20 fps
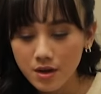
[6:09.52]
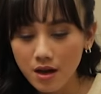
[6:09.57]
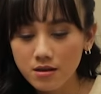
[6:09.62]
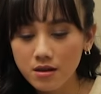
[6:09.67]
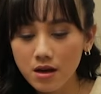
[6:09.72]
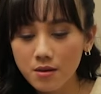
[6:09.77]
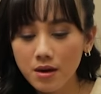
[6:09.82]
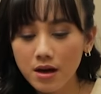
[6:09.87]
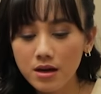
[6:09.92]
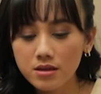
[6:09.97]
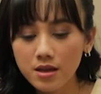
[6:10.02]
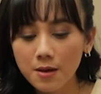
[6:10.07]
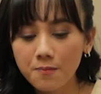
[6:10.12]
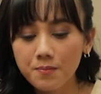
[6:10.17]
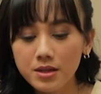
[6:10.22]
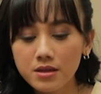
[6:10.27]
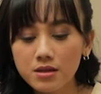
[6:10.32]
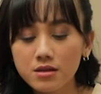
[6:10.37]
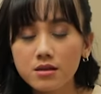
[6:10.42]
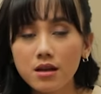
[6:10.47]
Enak banget
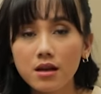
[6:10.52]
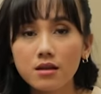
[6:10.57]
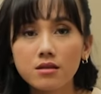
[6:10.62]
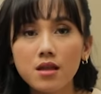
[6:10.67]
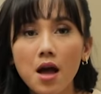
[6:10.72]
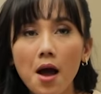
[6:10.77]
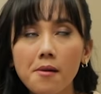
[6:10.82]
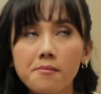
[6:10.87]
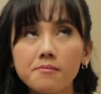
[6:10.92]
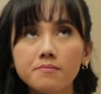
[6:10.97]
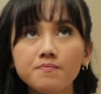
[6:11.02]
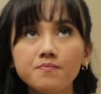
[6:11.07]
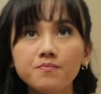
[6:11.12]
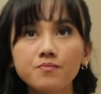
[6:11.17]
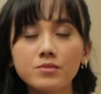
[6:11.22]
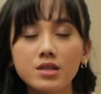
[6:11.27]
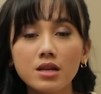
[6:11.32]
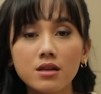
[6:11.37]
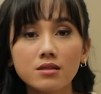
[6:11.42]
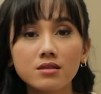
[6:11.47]
tapi ternyata
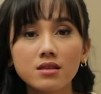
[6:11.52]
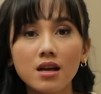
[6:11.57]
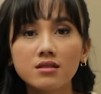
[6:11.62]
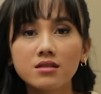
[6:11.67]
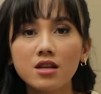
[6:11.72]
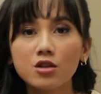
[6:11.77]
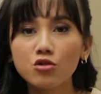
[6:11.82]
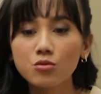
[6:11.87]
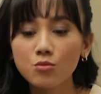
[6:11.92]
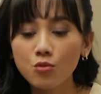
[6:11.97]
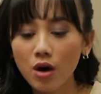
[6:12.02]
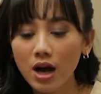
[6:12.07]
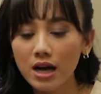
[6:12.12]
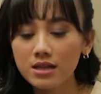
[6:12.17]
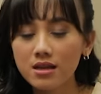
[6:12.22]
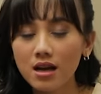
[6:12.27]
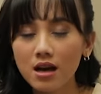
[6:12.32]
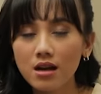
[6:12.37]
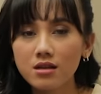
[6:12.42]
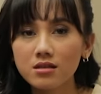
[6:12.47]
hmm, renyahnya tuh bukan
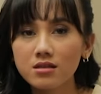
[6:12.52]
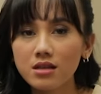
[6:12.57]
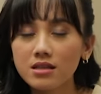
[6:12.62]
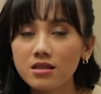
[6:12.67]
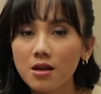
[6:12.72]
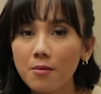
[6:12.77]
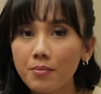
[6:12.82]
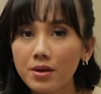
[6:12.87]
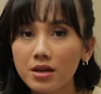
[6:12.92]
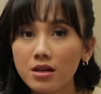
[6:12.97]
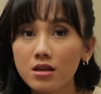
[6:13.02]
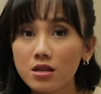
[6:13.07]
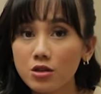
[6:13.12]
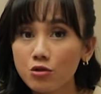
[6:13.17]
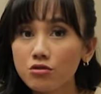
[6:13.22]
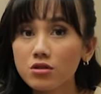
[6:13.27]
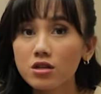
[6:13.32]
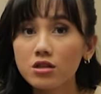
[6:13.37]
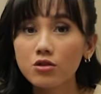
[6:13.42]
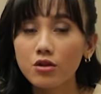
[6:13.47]
yang renyah sampai
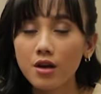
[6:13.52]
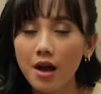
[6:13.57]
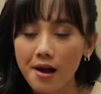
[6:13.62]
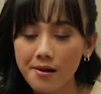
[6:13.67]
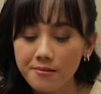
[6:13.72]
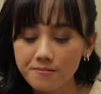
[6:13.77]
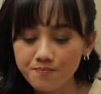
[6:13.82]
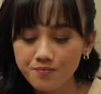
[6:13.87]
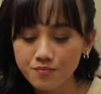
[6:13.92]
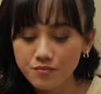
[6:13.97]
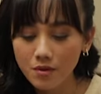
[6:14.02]
kriuk gitu ya.